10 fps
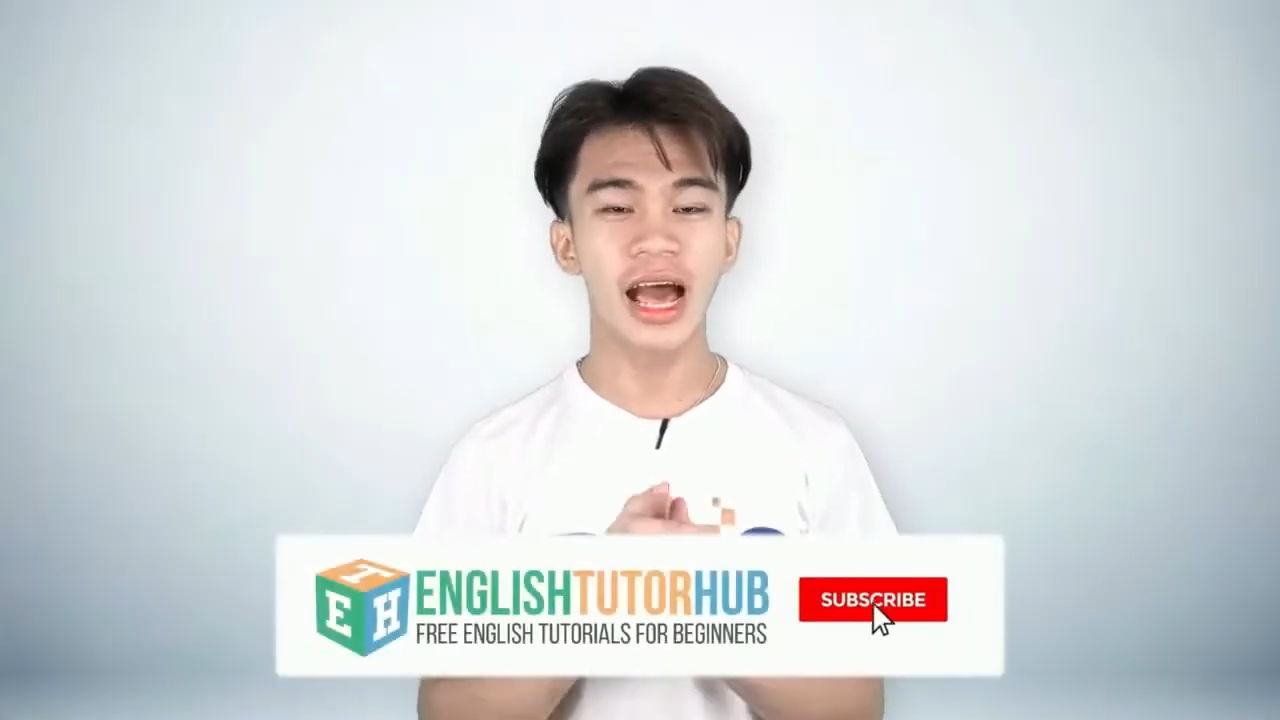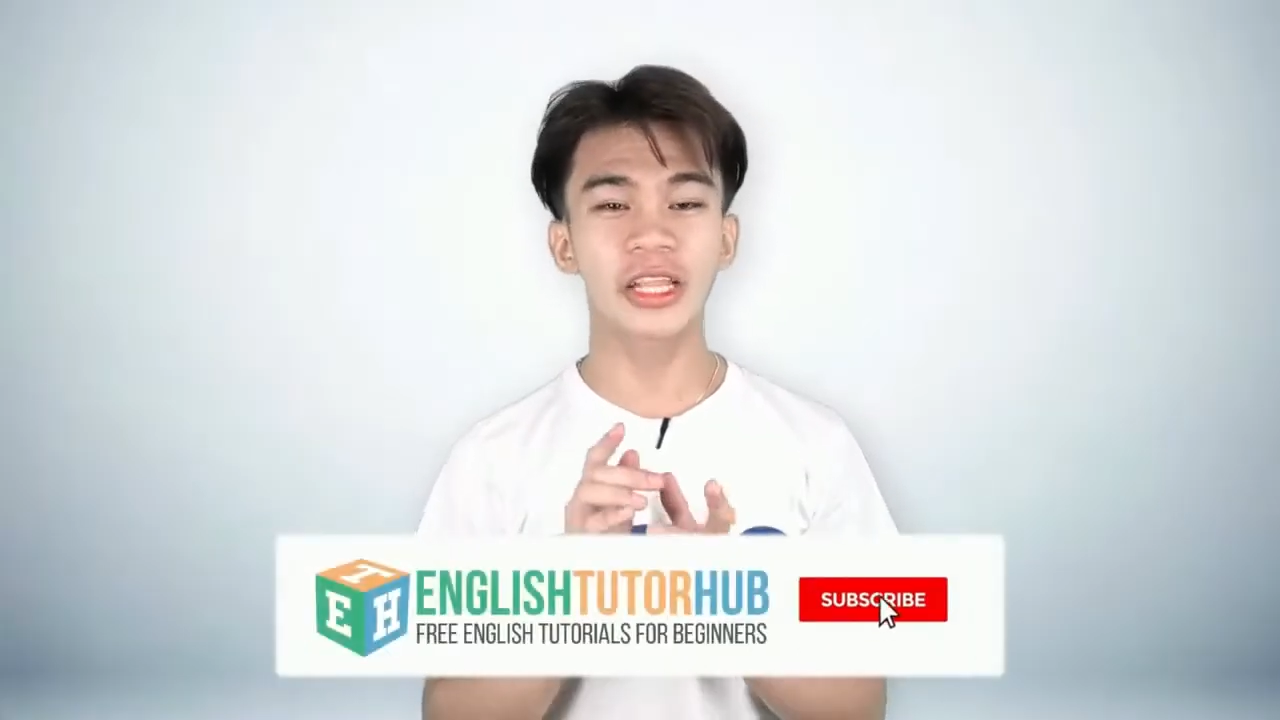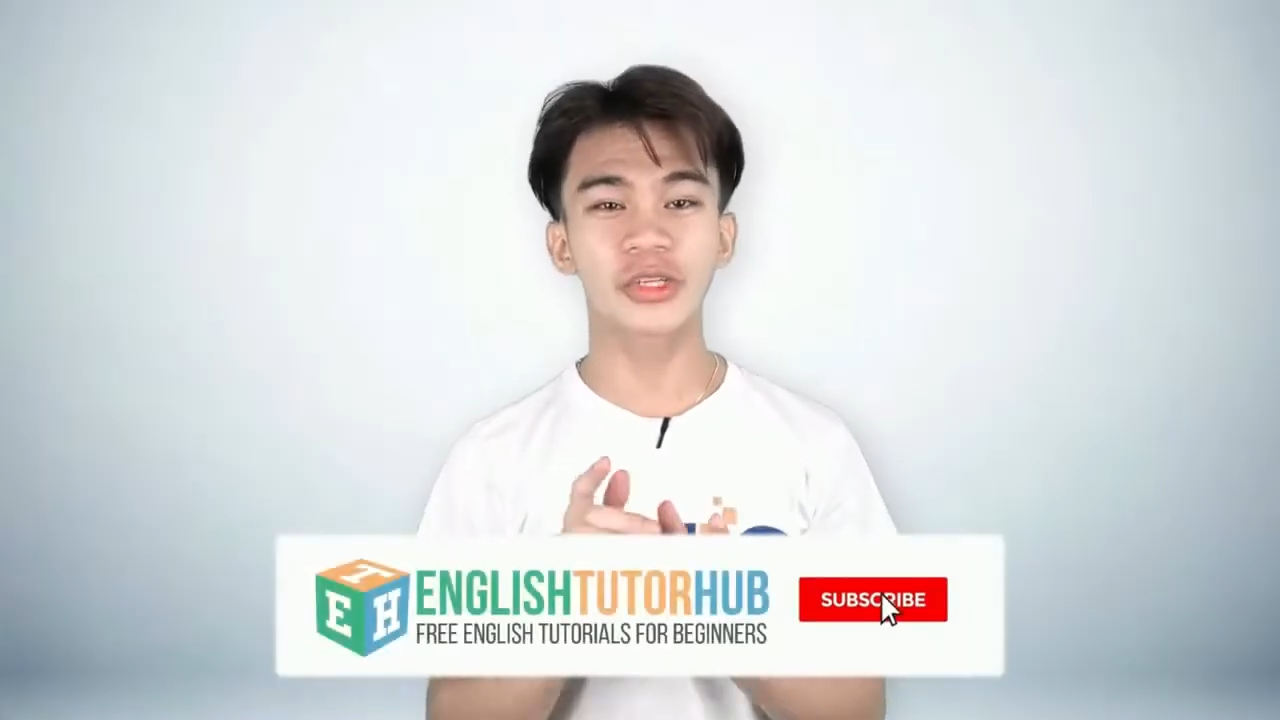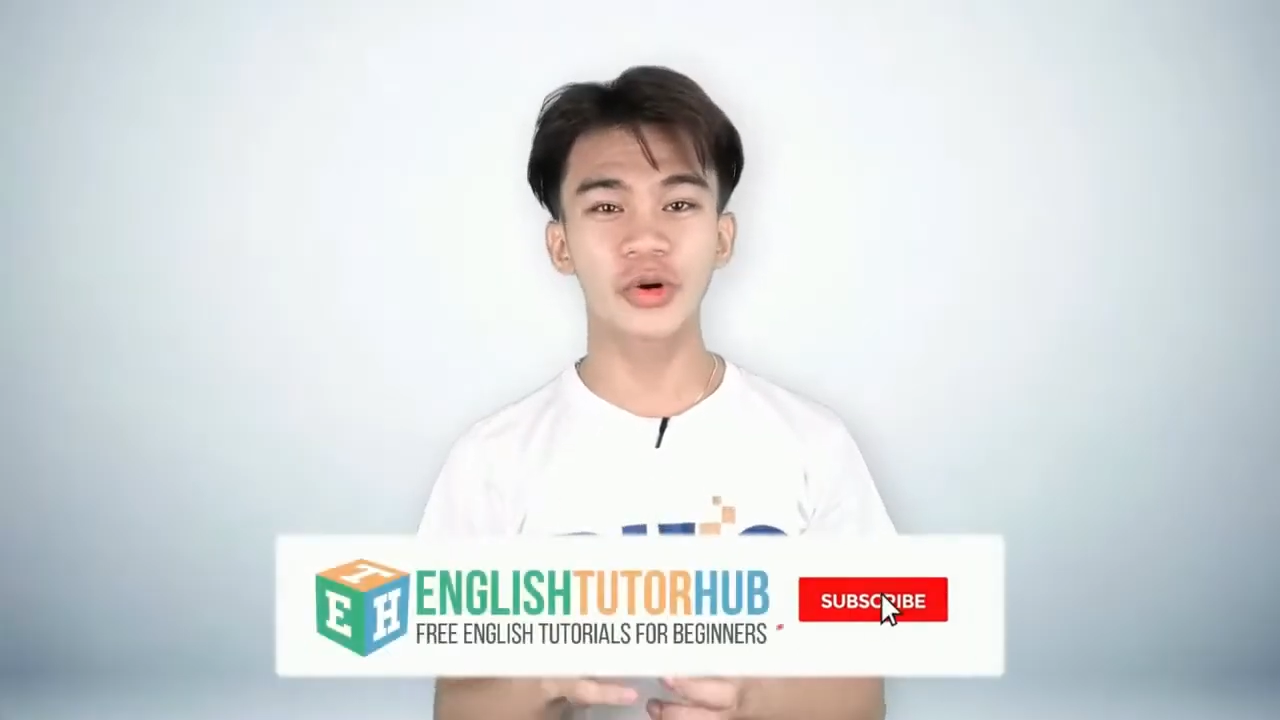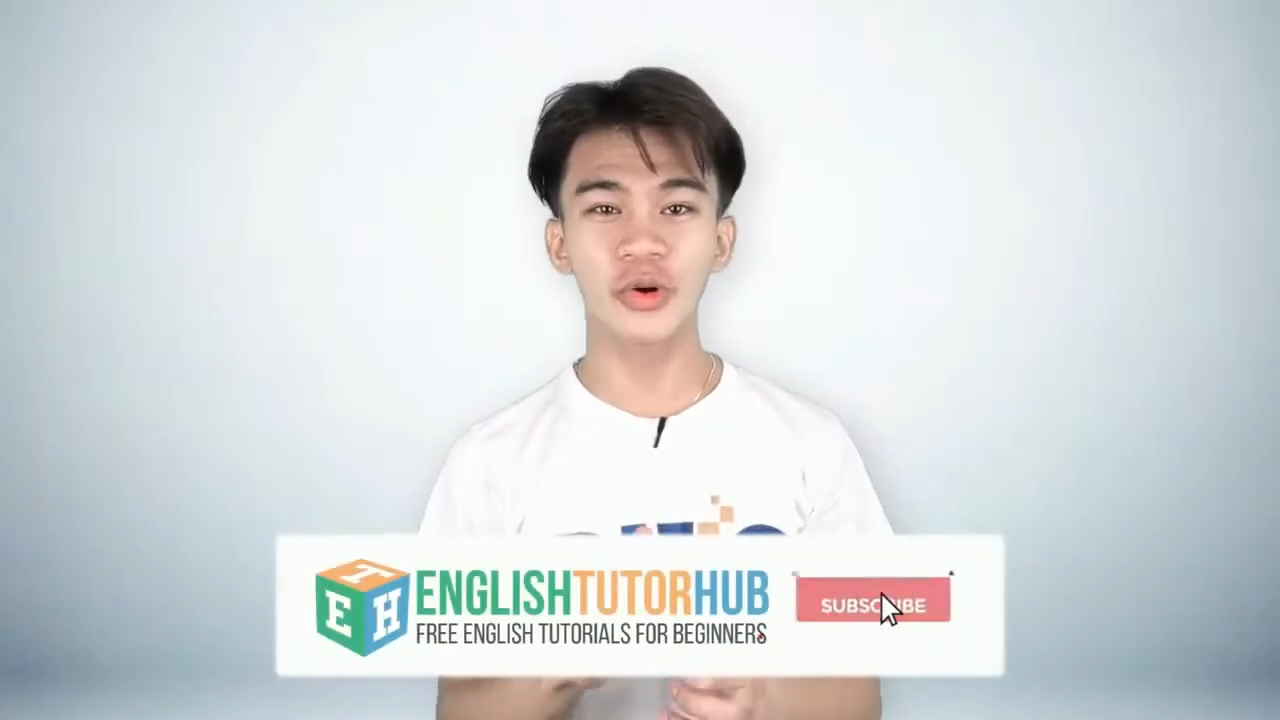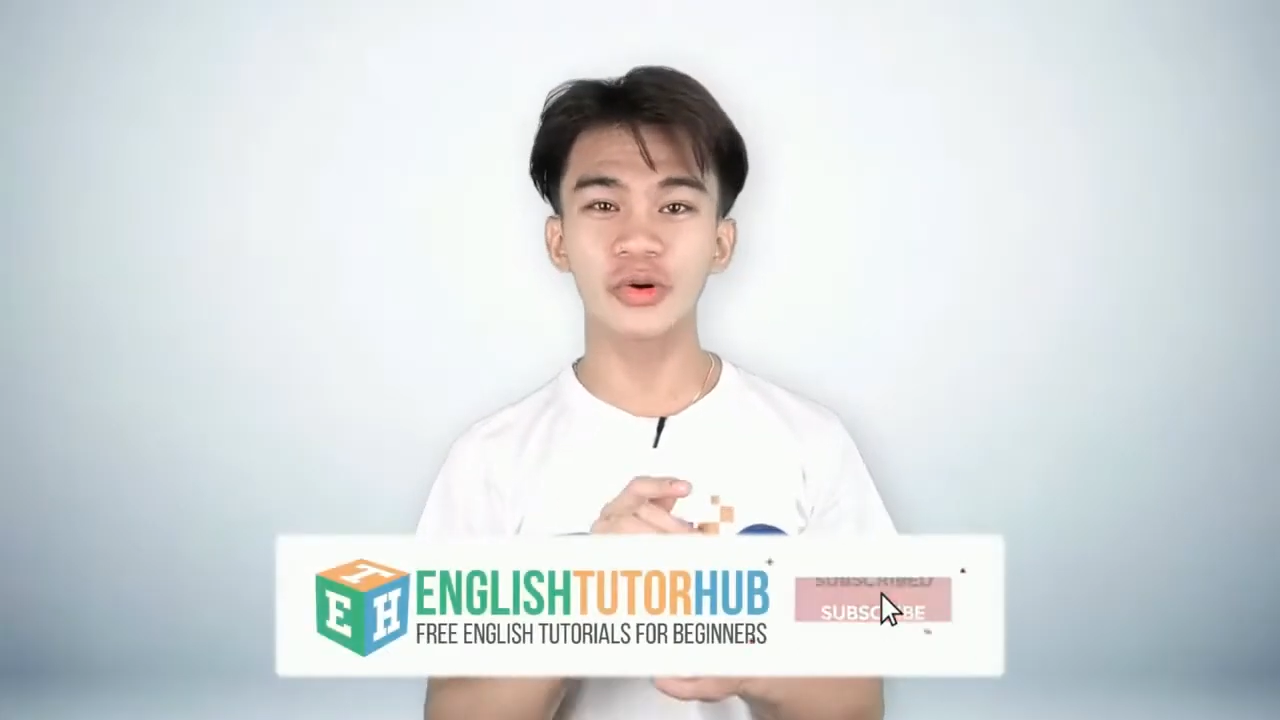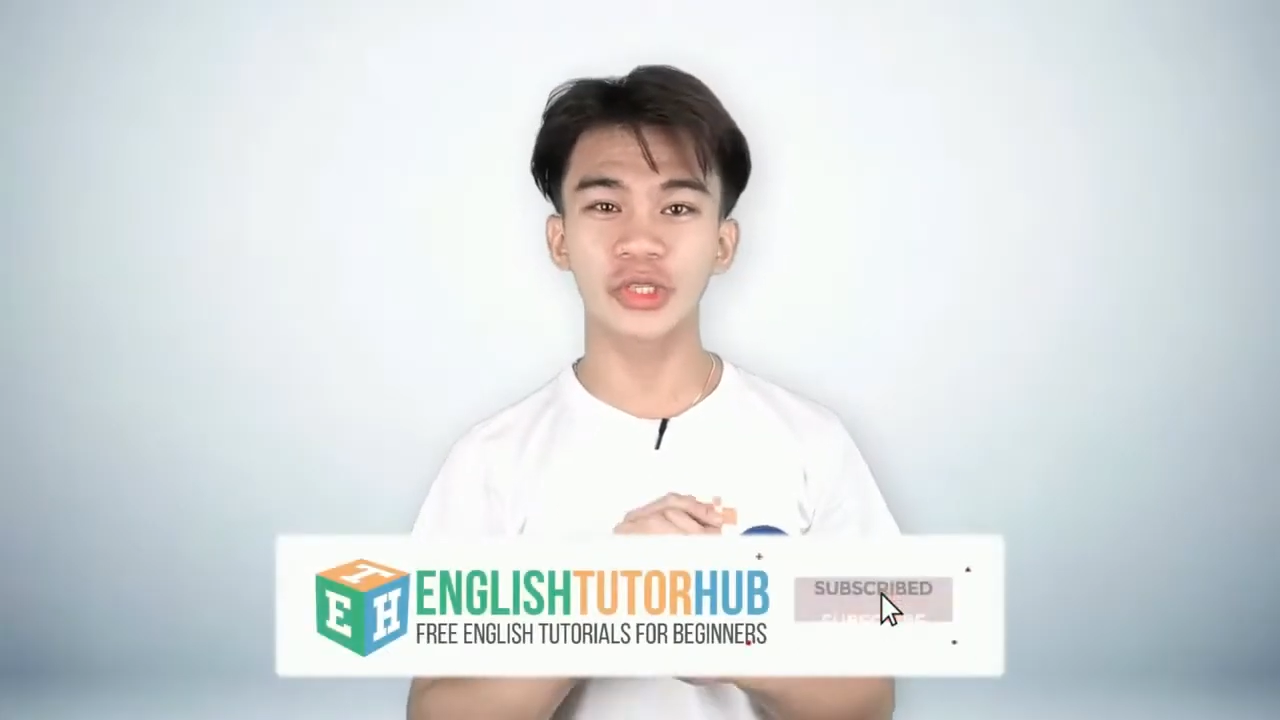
at kung